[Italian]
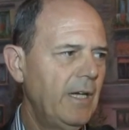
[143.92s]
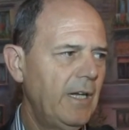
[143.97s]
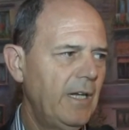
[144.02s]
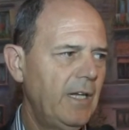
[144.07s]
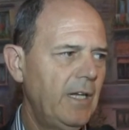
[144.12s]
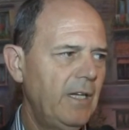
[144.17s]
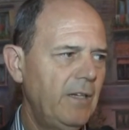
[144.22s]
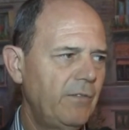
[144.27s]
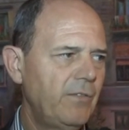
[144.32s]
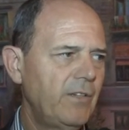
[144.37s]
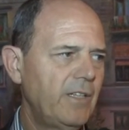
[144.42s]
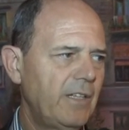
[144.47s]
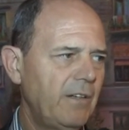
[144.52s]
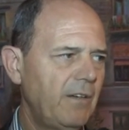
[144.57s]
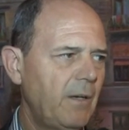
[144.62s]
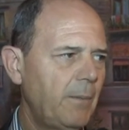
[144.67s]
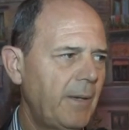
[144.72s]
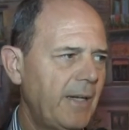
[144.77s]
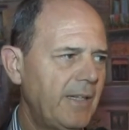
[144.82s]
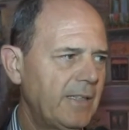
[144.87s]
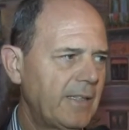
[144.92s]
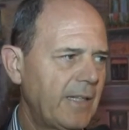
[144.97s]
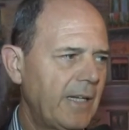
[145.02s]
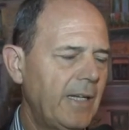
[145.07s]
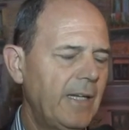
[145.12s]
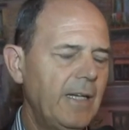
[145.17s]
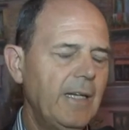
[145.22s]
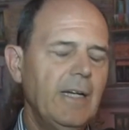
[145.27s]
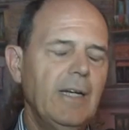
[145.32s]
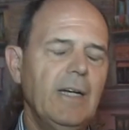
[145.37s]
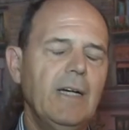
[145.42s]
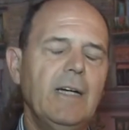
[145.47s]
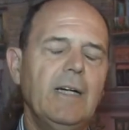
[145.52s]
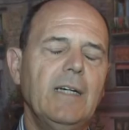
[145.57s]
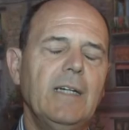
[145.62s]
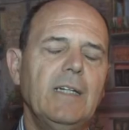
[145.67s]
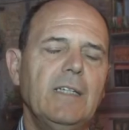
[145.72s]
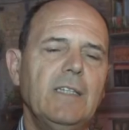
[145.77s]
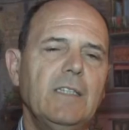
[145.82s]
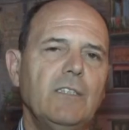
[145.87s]
eh, effettivamente
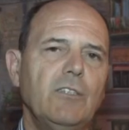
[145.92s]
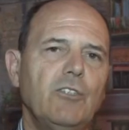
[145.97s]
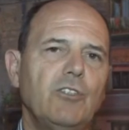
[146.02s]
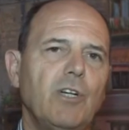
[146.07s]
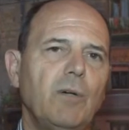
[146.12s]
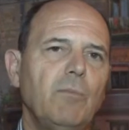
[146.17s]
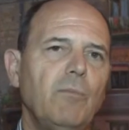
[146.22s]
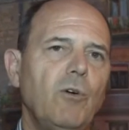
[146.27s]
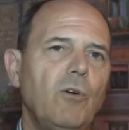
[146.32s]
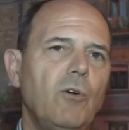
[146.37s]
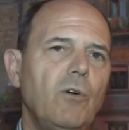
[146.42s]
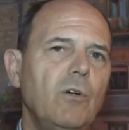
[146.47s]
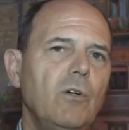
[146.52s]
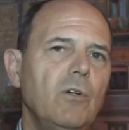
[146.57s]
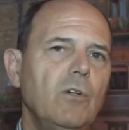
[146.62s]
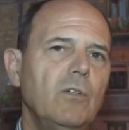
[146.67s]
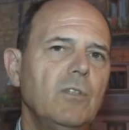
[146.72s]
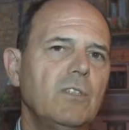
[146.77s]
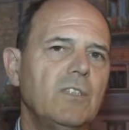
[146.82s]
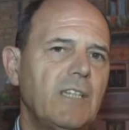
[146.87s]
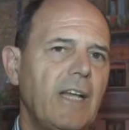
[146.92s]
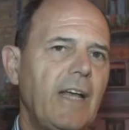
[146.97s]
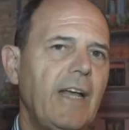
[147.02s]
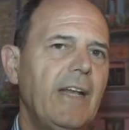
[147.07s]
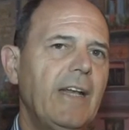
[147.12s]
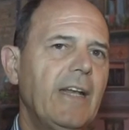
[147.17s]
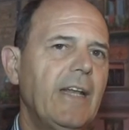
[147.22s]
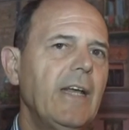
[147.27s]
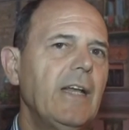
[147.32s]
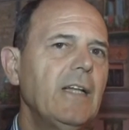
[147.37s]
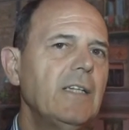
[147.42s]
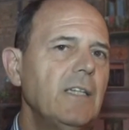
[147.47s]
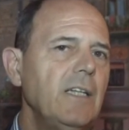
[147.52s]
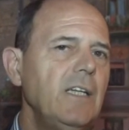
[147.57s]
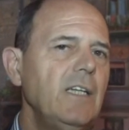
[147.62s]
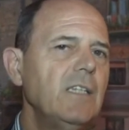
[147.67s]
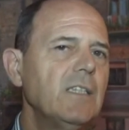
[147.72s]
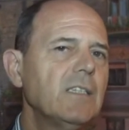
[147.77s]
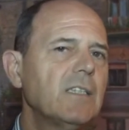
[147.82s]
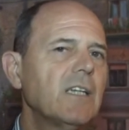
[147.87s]
eh, diciamo, serie,
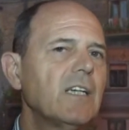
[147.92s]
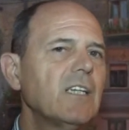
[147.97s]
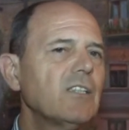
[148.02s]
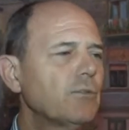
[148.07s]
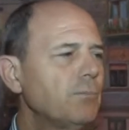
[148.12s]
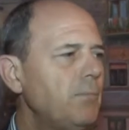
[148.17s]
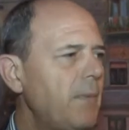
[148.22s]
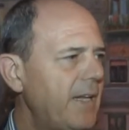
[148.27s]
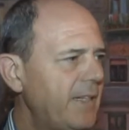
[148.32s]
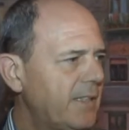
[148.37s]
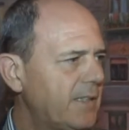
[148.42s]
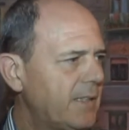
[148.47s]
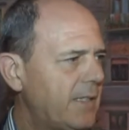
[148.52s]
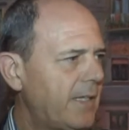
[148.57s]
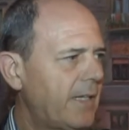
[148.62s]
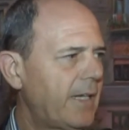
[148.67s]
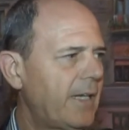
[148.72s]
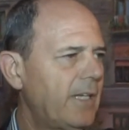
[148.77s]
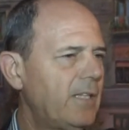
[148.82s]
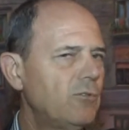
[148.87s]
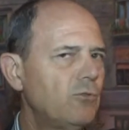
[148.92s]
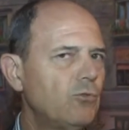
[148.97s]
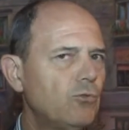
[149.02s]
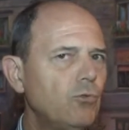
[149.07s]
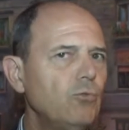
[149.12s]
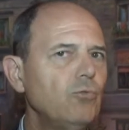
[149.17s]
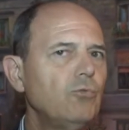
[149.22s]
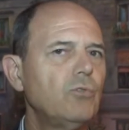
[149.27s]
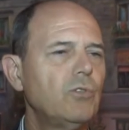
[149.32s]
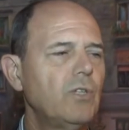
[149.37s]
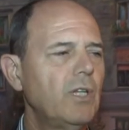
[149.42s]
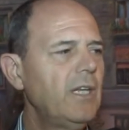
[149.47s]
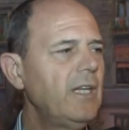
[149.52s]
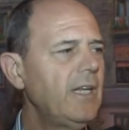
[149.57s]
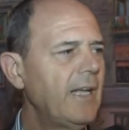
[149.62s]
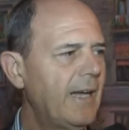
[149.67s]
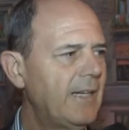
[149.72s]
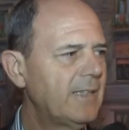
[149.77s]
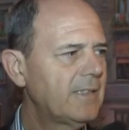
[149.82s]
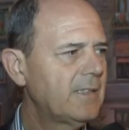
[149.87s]
di trasmettere tutti
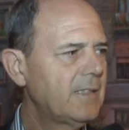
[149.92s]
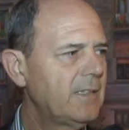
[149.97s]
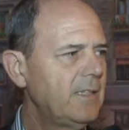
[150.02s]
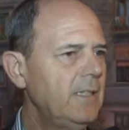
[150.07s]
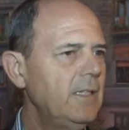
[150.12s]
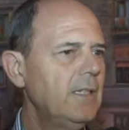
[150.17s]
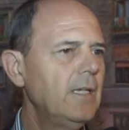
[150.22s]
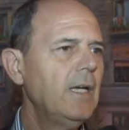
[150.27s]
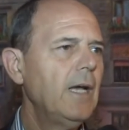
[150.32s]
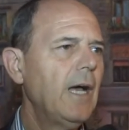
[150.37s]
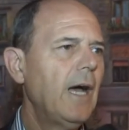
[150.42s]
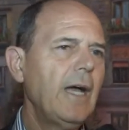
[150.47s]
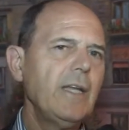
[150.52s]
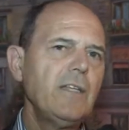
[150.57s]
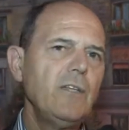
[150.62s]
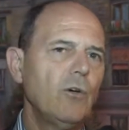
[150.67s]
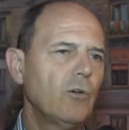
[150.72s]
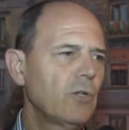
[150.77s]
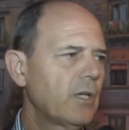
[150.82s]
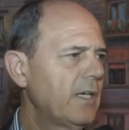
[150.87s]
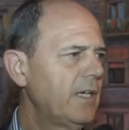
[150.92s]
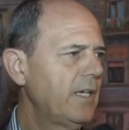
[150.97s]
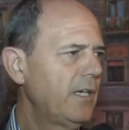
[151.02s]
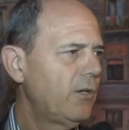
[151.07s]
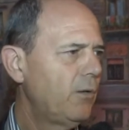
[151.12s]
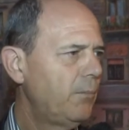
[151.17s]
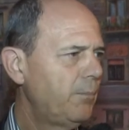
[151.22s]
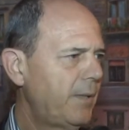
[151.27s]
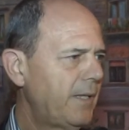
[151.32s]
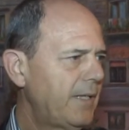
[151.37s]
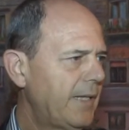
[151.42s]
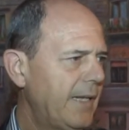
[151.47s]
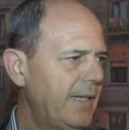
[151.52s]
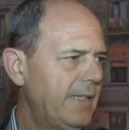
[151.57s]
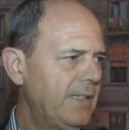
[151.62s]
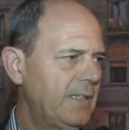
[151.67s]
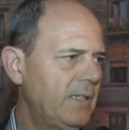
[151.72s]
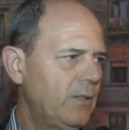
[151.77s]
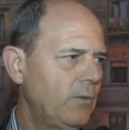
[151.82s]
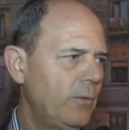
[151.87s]
gli atti agli organi
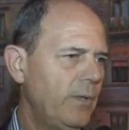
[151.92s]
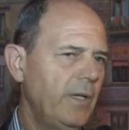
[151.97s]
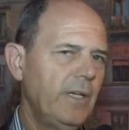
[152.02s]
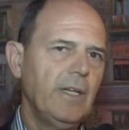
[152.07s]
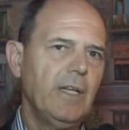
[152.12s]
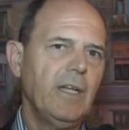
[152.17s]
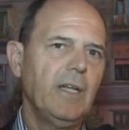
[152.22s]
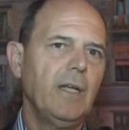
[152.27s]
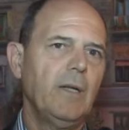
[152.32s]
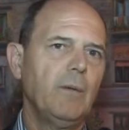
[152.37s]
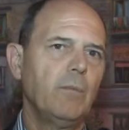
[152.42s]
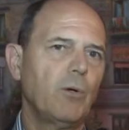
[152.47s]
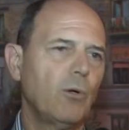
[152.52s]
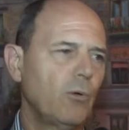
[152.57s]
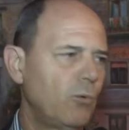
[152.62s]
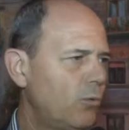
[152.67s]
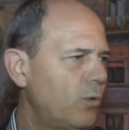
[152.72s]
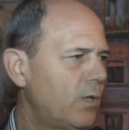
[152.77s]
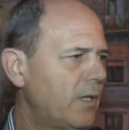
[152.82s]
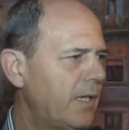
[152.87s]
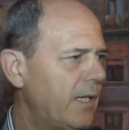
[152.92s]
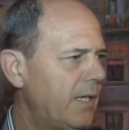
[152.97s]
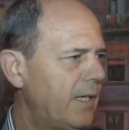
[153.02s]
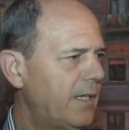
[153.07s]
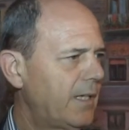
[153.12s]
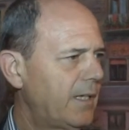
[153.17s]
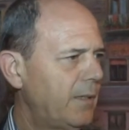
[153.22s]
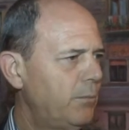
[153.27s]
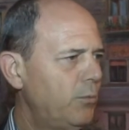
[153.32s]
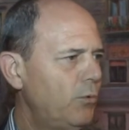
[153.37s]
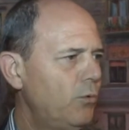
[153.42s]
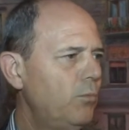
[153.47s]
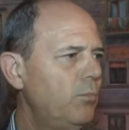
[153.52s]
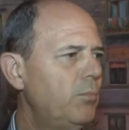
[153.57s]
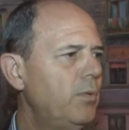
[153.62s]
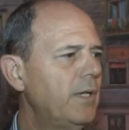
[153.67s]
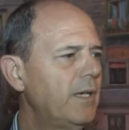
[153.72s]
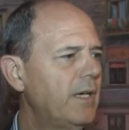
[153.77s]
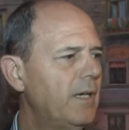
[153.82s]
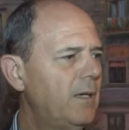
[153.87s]
competenti, quindi Procura della
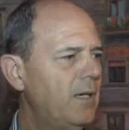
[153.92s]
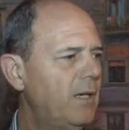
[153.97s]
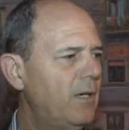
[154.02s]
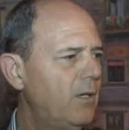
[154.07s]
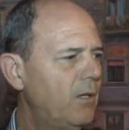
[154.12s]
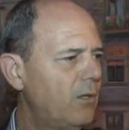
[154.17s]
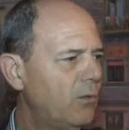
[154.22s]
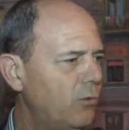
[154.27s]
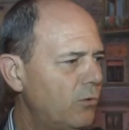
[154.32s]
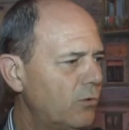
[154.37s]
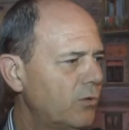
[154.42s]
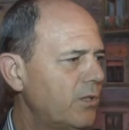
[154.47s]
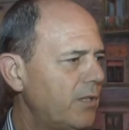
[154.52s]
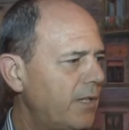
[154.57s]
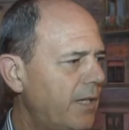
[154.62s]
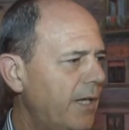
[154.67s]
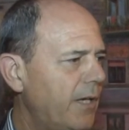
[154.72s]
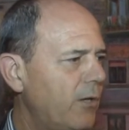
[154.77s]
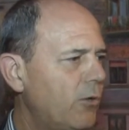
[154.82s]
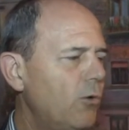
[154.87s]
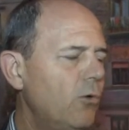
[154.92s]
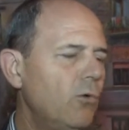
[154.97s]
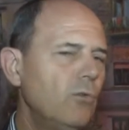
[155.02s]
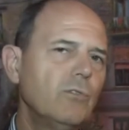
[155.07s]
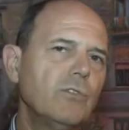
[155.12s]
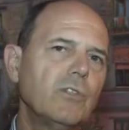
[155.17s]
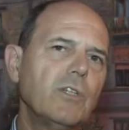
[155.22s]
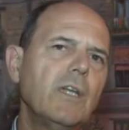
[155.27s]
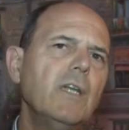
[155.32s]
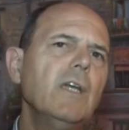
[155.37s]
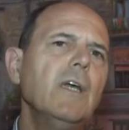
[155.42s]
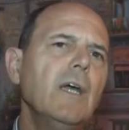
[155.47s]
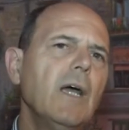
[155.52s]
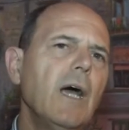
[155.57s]
Repubblica, Corte dei Conti,